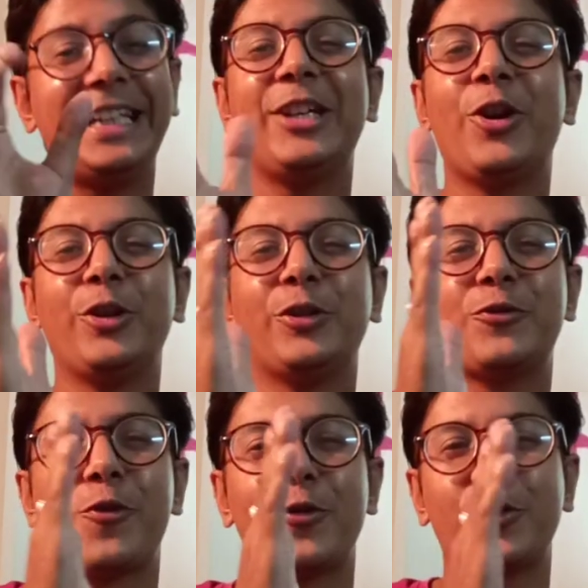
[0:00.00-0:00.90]
কি হয়তো
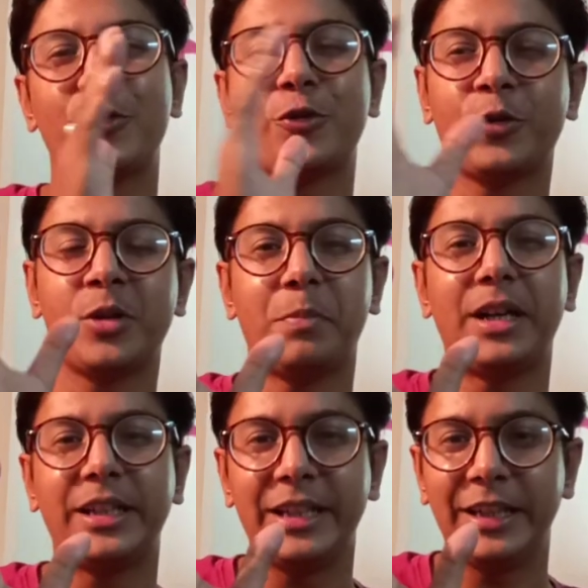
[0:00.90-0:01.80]
ছোট ছোট ছোট করে
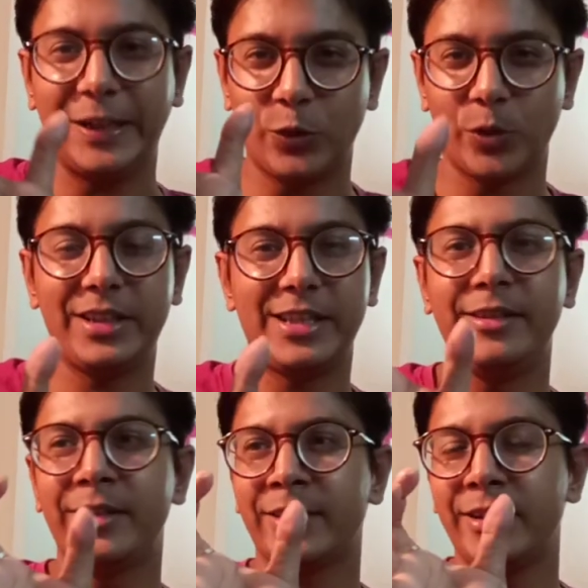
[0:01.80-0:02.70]
পার্টিকেলে করে
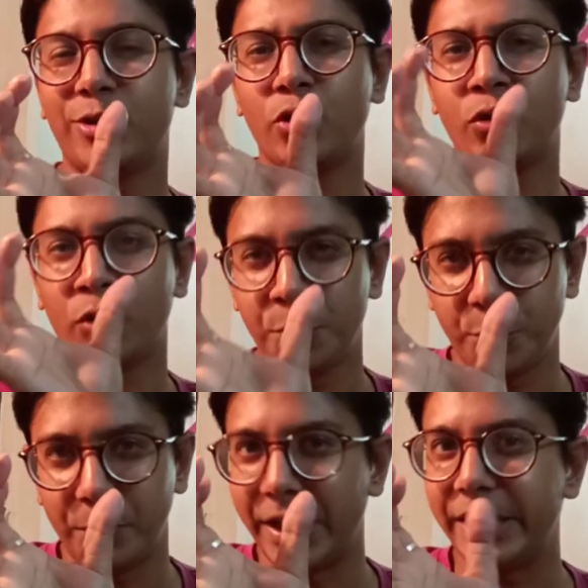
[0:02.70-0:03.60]
সেন্সার সাইজটা হয়তো
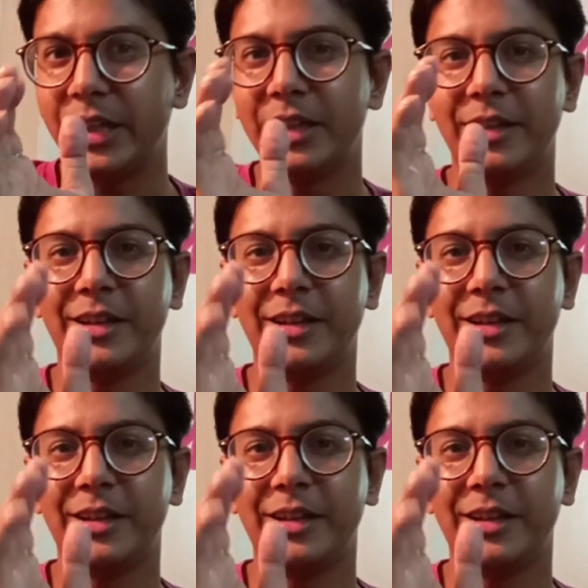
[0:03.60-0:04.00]
অল্প বাড়িয়ে